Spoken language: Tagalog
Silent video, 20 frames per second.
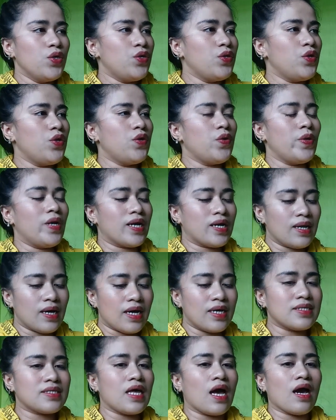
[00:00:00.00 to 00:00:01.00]
yun yung
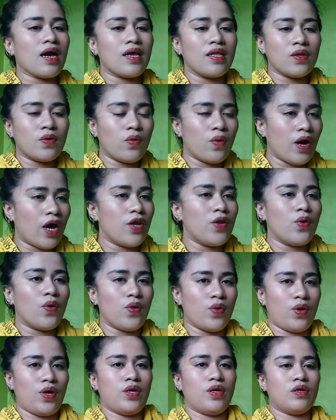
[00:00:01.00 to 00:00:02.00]
naglagay sa akin kung ano
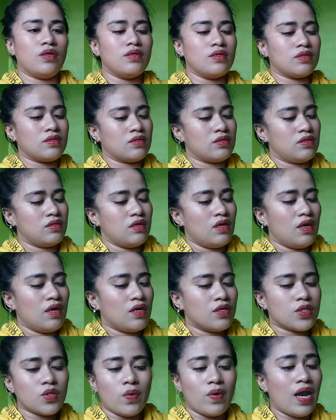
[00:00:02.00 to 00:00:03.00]
ko ngayon.
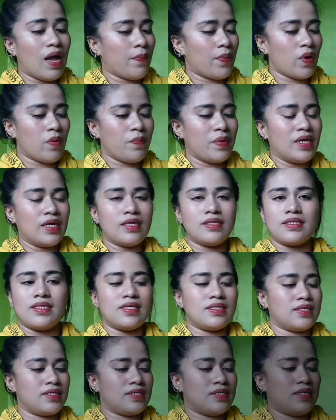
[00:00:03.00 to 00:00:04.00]
So wala po akong
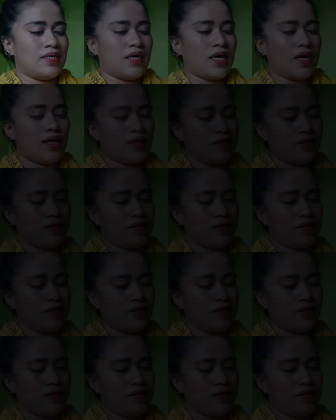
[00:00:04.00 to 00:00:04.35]
pinagsisisi.